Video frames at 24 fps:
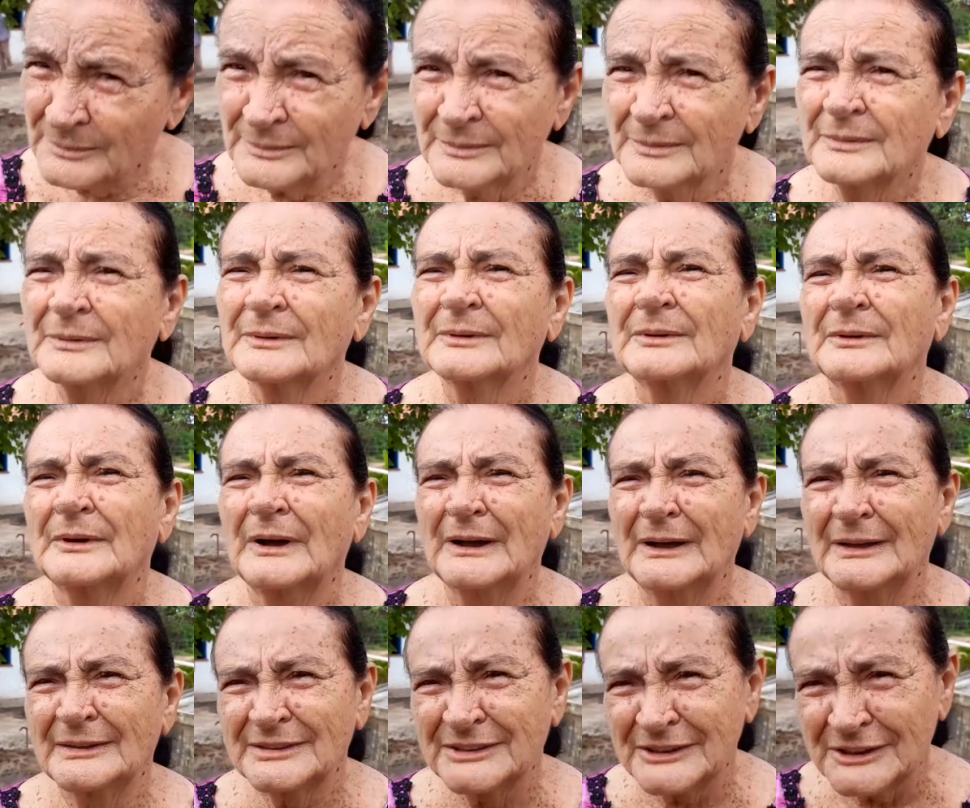Os
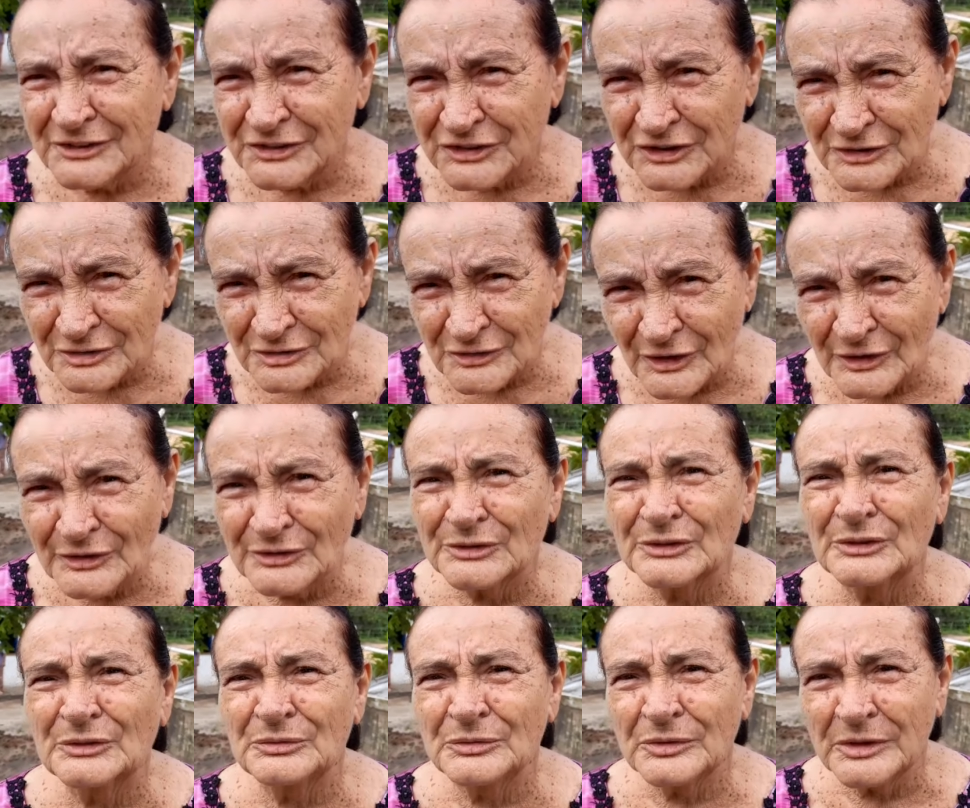vídeos aí Assistindo
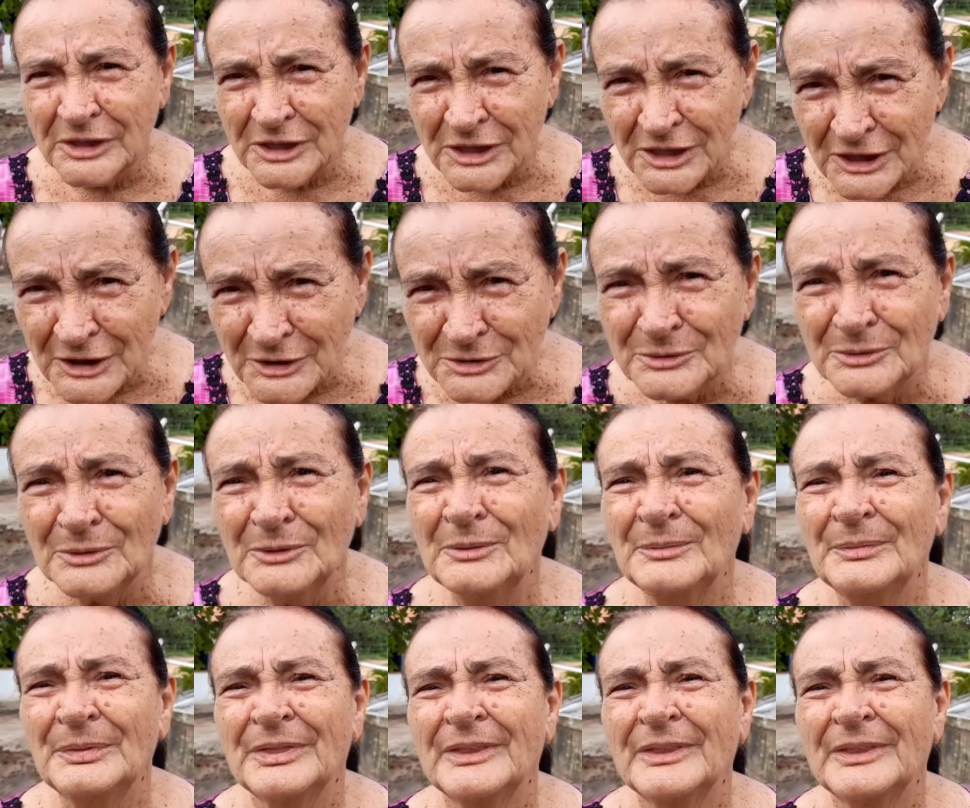nossos vídeos.